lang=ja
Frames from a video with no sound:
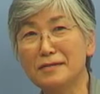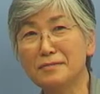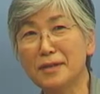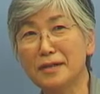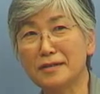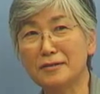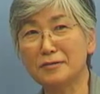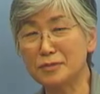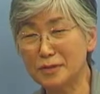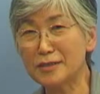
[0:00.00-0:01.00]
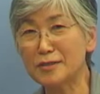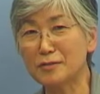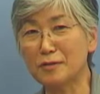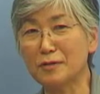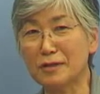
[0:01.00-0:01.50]
それからま
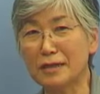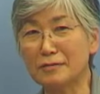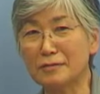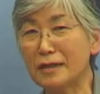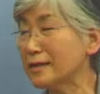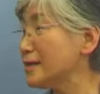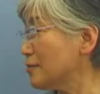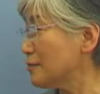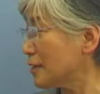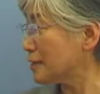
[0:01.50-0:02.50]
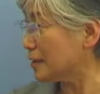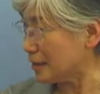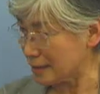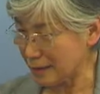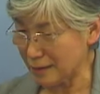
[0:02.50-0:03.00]
ああの文化庁のあの関
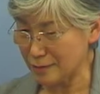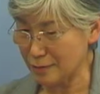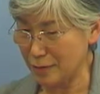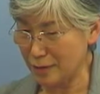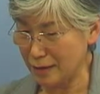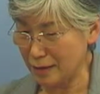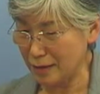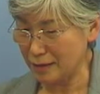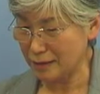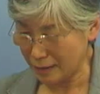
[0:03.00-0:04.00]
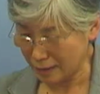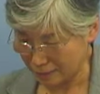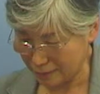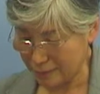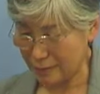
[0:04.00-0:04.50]
係者の方々、それか
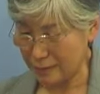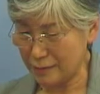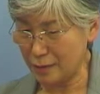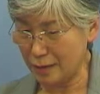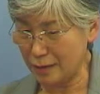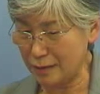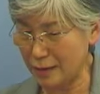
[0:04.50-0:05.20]
ら県、